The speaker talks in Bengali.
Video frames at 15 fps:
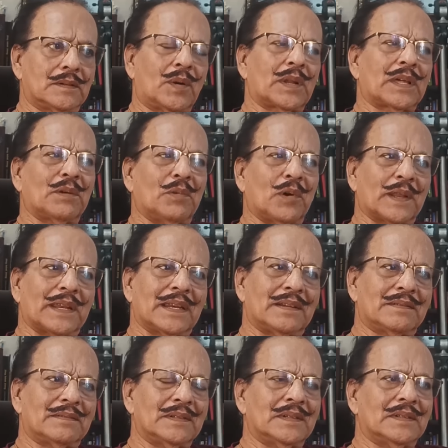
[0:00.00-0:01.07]
অনেকে বলেন
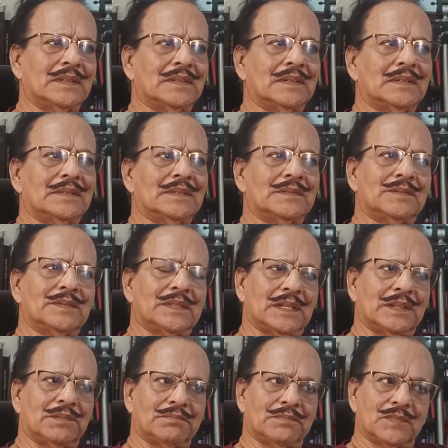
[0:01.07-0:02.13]
যে
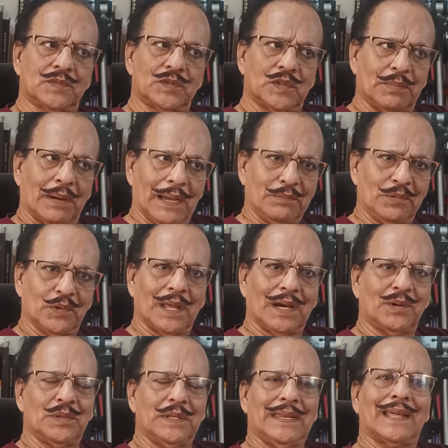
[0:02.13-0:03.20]
উনি ভাইপো না
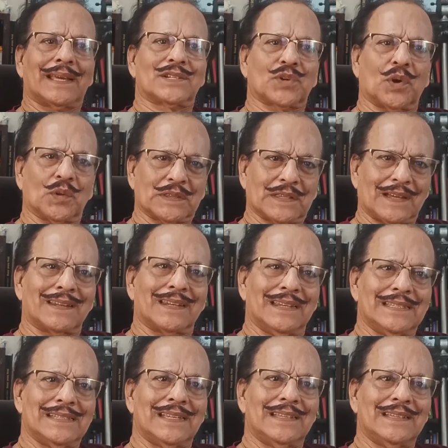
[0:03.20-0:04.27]
উনি নাকি সন্তান
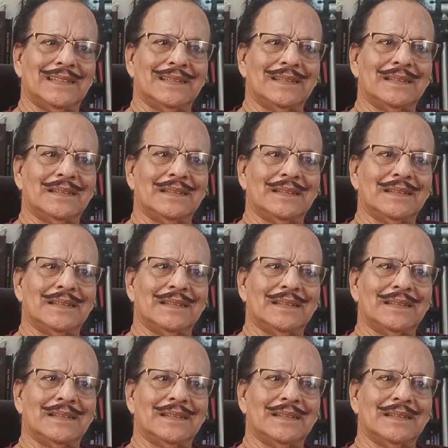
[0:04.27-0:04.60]
নিজেরই